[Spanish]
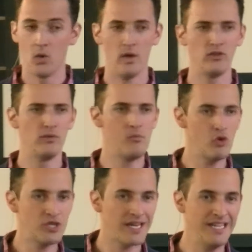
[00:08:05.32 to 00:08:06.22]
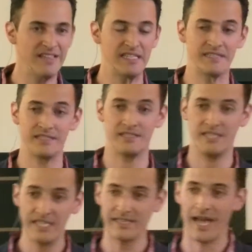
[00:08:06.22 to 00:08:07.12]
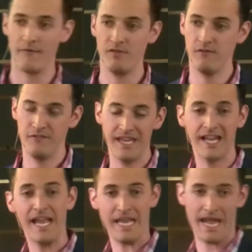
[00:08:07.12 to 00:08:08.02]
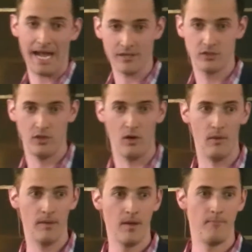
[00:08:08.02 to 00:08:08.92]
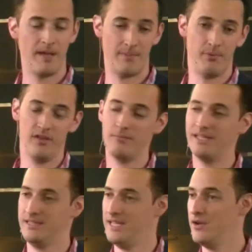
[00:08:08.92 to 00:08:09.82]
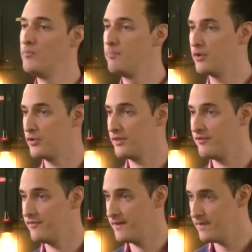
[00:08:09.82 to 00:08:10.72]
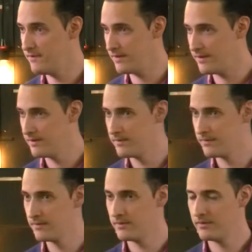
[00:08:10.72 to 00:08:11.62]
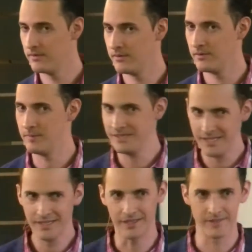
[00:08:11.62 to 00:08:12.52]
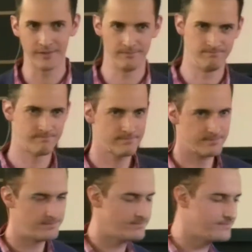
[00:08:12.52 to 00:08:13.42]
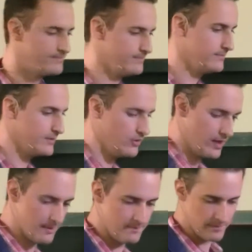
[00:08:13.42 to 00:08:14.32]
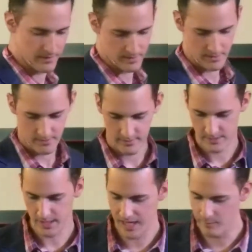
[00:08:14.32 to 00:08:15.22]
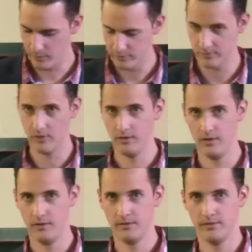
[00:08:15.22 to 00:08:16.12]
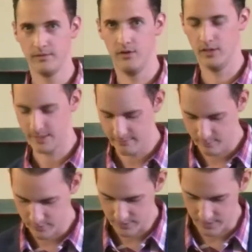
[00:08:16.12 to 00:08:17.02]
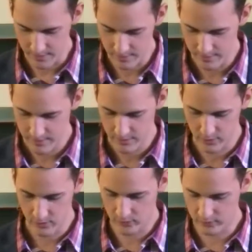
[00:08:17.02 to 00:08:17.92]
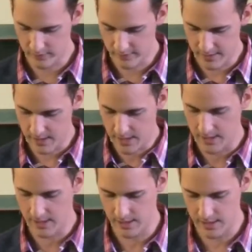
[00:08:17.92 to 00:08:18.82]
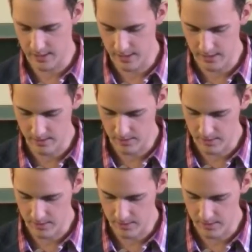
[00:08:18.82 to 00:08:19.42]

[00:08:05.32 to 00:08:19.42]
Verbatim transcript: Cuando mucha gente necesita vivir en negación para poder mantener un poco de fe viva. ¿Me entiendes? Ok, seguimos. Ahorita vamos a... Todo esto se va a,